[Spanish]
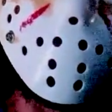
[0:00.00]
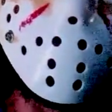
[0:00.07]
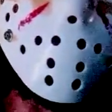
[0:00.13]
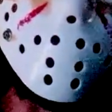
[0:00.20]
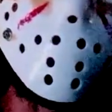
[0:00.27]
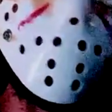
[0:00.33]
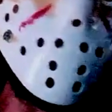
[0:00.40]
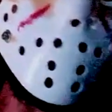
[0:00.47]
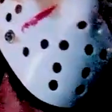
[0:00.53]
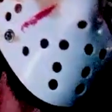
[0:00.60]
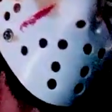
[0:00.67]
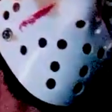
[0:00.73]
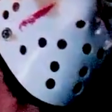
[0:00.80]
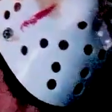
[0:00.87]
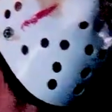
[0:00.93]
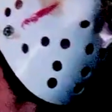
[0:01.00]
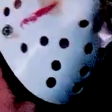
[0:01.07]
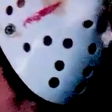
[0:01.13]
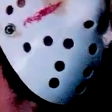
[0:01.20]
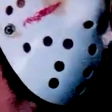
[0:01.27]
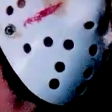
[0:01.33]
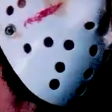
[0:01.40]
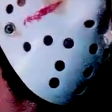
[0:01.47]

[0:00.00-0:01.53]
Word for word: La película, ¿qué cosas buenas